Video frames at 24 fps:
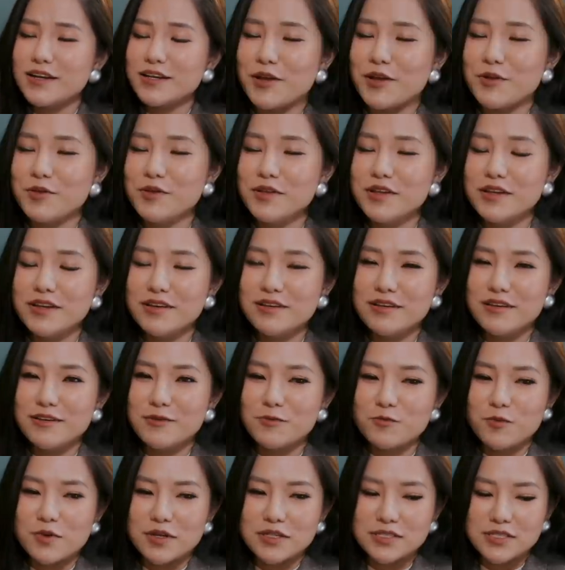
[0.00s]
Kiểu như
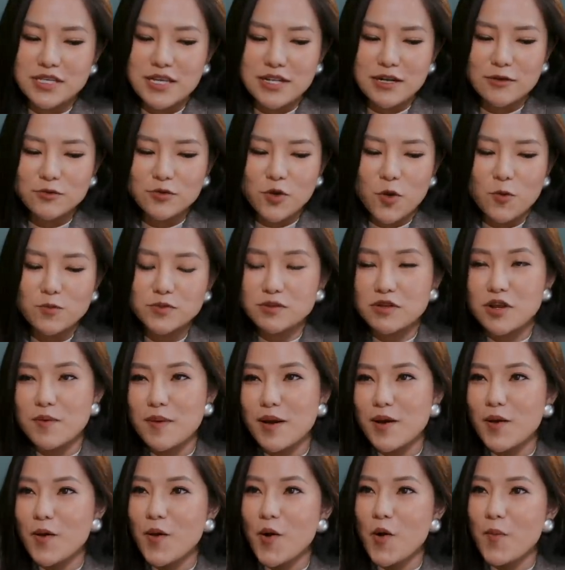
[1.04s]
quần jean nó thun xong để
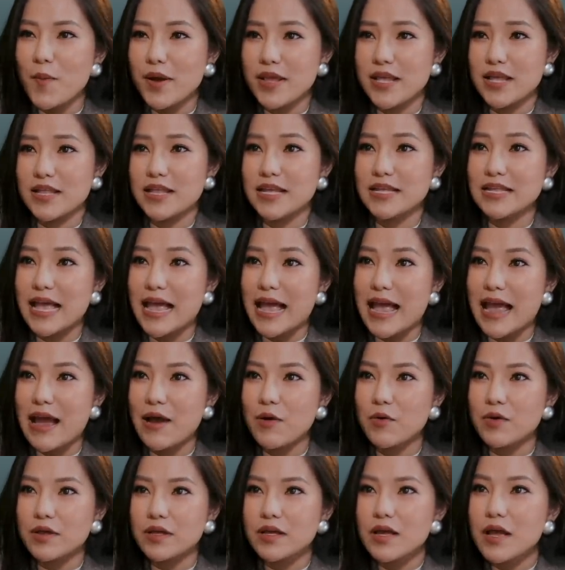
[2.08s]
ba lô, mang giày thể
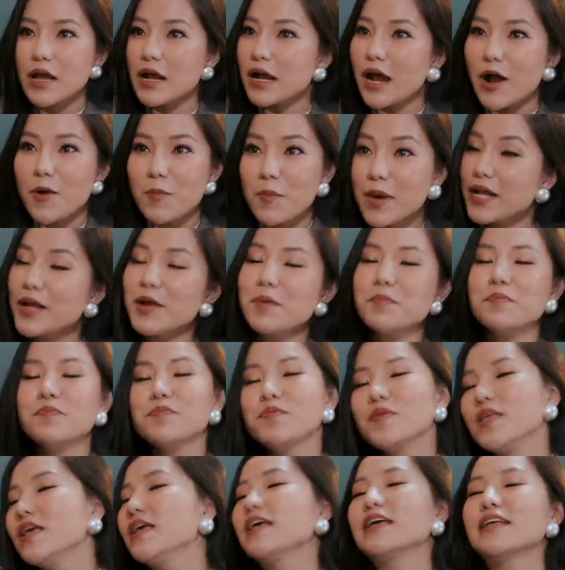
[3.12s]
thao rồi không make up
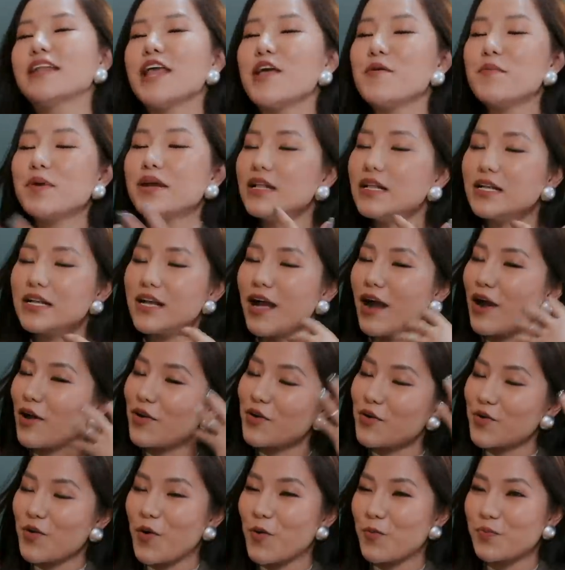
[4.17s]
gì, đeo kính
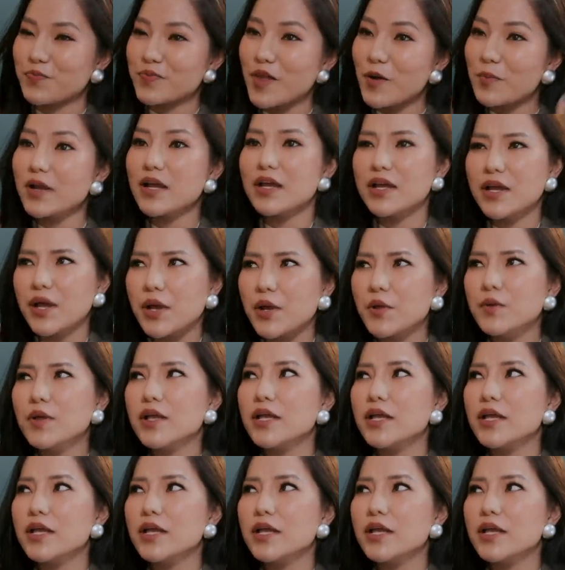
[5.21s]
cận rồi cột tóc các kiểu.